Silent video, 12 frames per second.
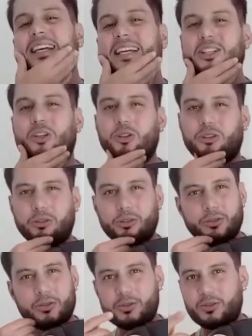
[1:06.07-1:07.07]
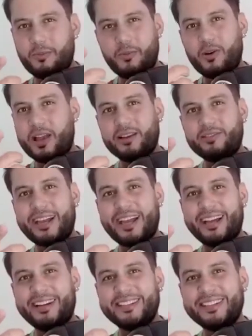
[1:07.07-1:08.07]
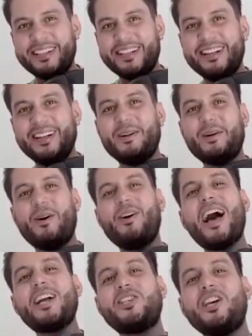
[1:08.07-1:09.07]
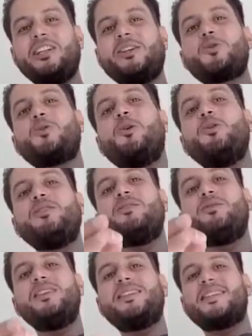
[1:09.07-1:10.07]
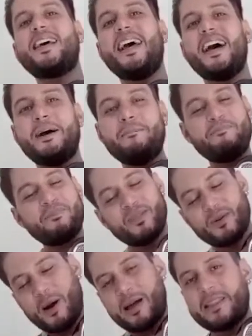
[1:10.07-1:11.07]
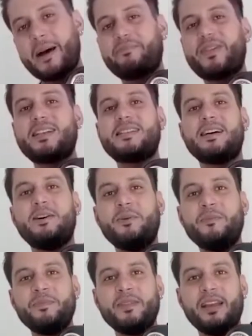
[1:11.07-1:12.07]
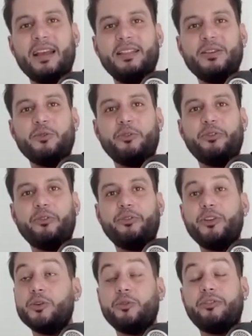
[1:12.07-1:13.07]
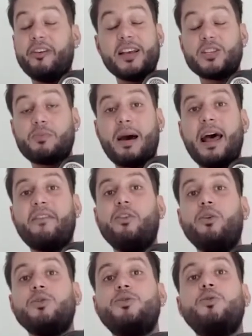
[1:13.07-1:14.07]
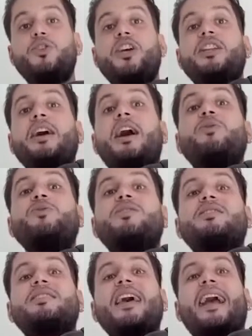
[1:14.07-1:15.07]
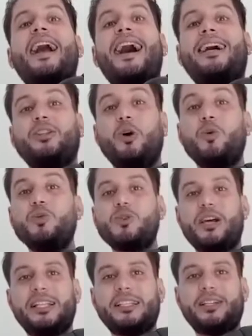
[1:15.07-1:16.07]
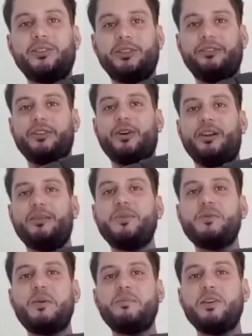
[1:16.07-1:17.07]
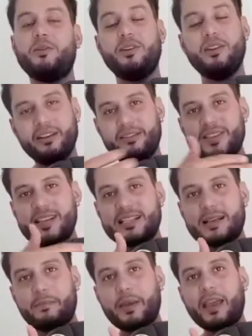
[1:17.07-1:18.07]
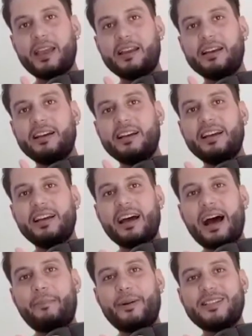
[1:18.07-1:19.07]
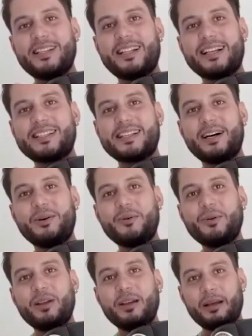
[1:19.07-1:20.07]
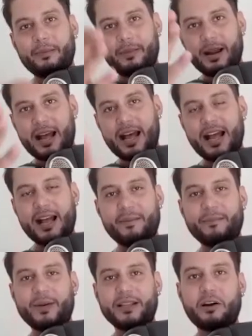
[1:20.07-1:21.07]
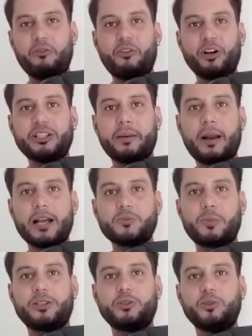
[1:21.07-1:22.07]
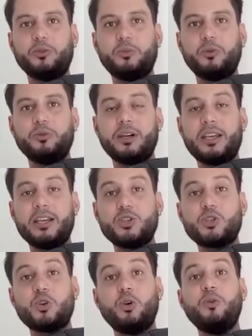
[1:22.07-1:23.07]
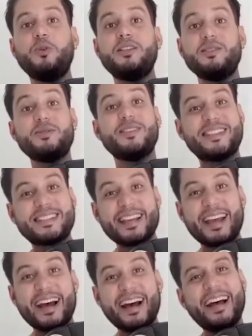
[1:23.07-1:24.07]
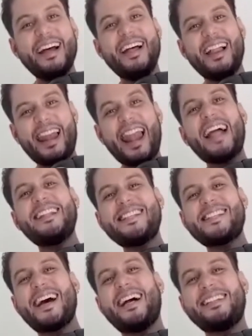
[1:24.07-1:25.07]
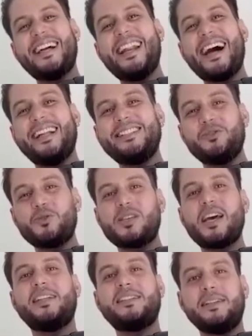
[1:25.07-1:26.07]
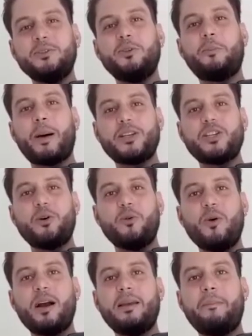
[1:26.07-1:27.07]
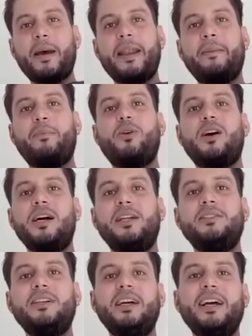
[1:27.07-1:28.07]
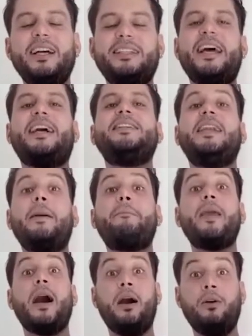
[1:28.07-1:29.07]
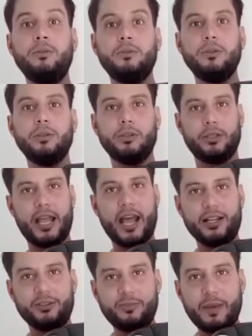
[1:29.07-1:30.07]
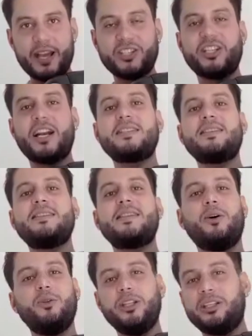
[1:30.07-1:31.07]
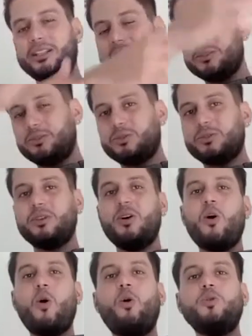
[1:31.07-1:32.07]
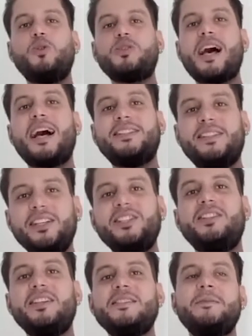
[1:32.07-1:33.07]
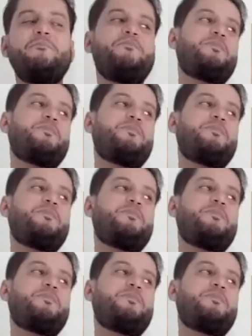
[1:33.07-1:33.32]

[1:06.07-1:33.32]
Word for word: E doutor não sou porque não quero. Olá, gente, eu sou Luizinho de Serra uma adaptação de um, de um verso maravilhoso do genial Zé Cardoso, cantador de viola e meu amigo. Fiz essa pequena apresentação para mandar um forte abraço para todo mundo aqui. Sou Luizinho de Serra, lá de Serra Talhada, no sertão do Pajeú, aqui pernambucano, terra de Lampião, terra do mestre Assisão e de tantos outros artistas.